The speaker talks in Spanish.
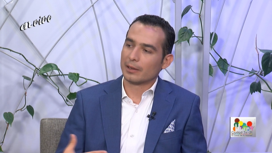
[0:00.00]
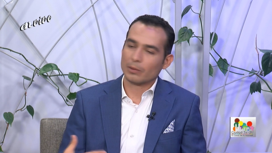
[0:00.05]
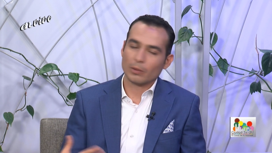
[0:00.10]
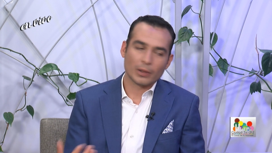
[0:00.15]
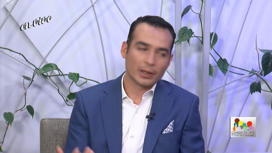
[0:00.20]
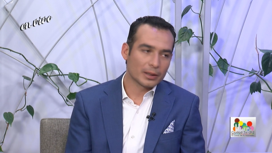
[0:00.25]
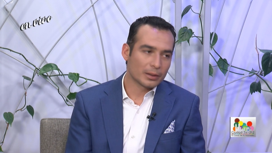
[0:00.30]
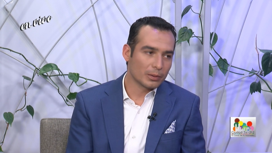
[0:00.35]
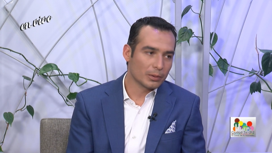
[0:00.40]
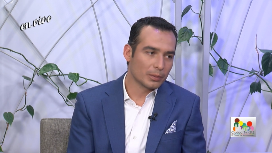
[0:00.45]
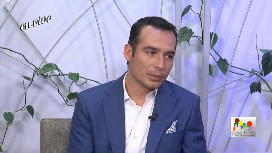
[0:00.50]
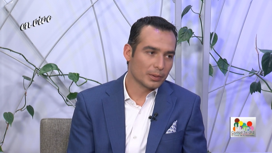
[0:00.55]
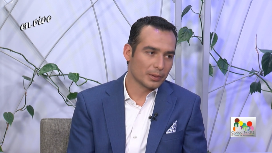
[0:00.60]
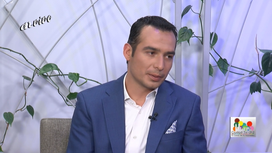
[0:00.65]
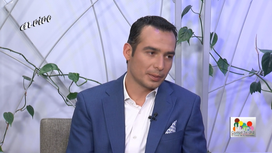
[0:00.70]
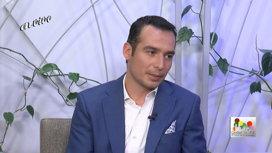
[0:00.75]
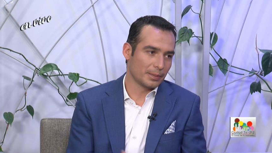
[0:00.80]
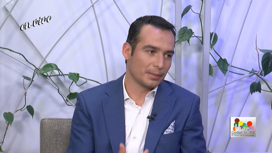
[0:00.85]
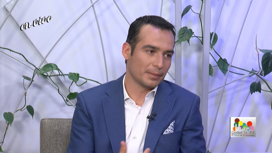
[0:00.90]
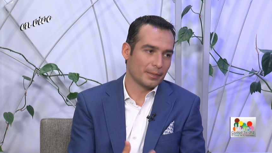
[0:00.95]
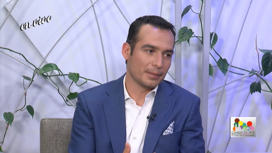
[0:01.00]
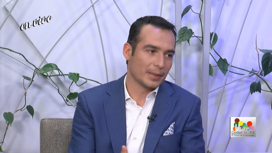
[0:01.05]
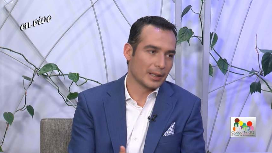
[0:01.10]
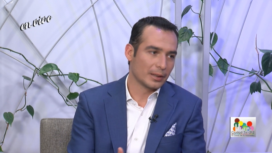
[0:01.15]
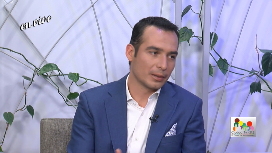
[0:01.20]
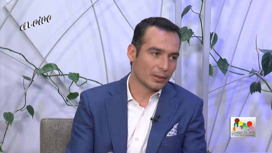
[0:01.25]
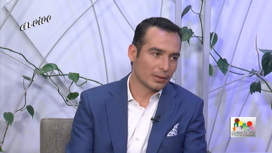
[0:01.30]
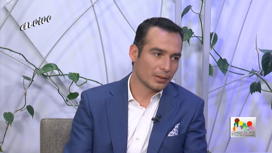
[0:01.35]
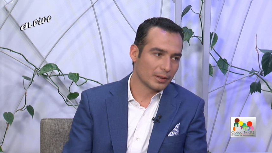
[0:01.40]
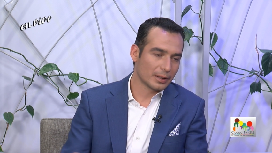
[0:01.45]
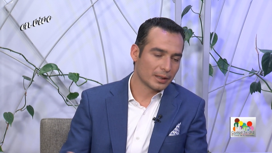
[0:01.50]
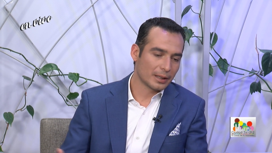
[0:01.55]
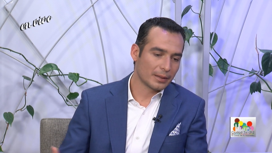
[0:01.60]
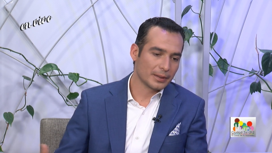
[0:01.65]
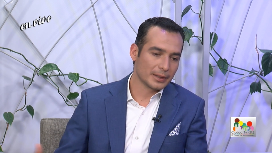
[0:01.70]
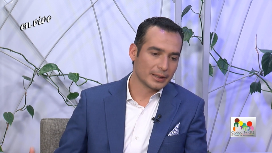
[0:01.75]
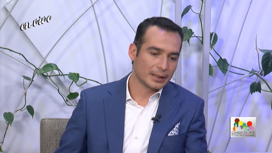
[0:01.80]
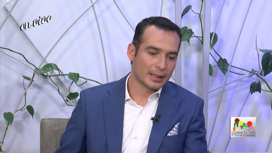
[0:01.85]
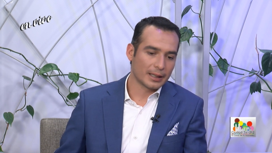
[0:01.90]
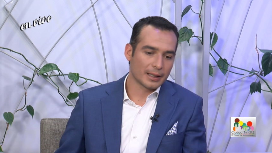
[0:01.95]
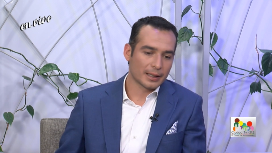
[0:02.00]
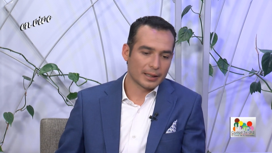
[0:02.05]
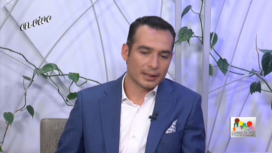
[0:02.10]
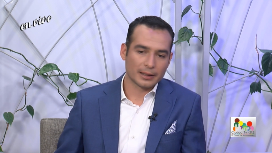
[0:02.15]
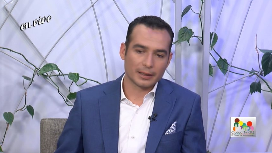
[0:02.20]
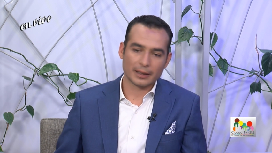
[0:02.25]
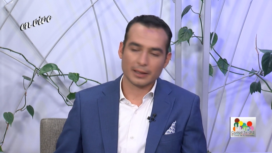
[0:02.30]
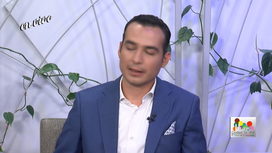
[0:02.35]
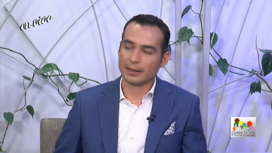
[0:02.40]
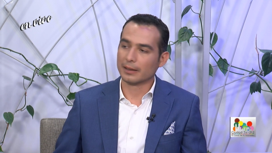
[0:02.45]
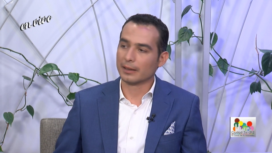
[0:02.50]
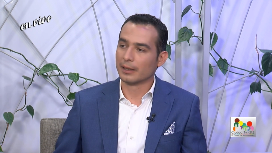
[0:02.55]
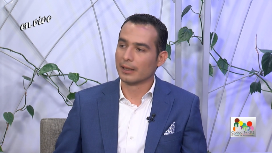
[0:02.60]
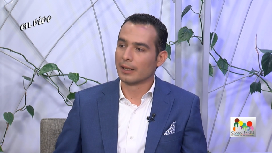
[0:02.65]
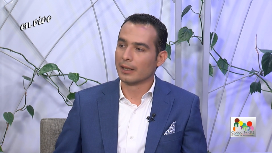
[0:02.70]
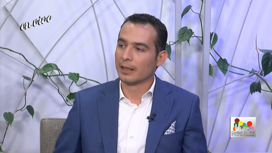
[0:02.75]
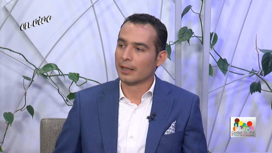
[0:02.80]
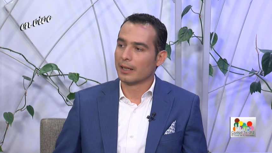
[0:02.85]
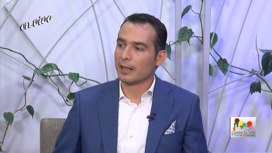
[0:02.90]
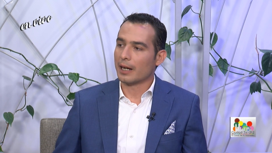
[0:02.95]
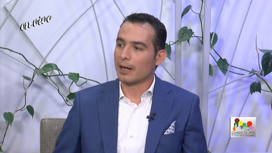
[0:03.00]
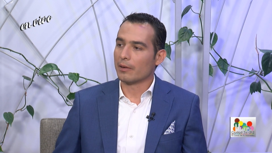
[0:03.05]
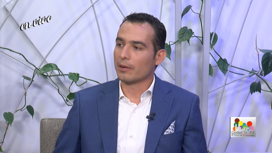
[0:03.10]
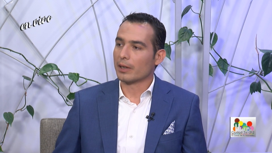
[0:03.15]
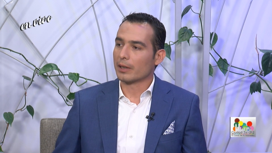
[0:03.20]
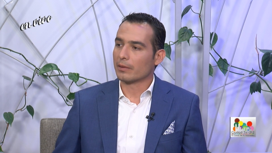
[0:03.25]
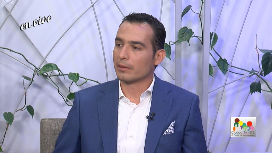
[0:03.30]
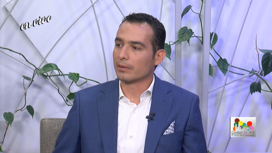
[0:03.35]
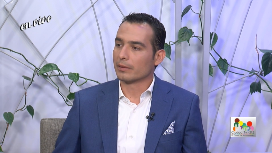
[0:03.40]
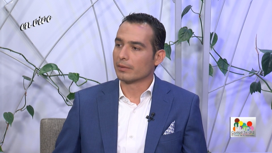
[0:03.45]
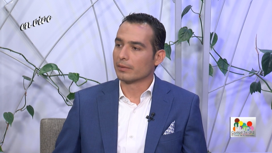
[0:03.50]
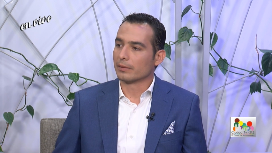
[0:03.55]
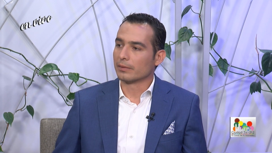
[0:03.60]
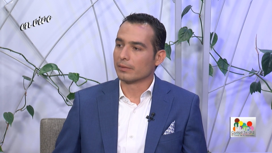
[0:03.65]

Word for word: tú a tú, pues me tocó entrevistar a gente ahora con,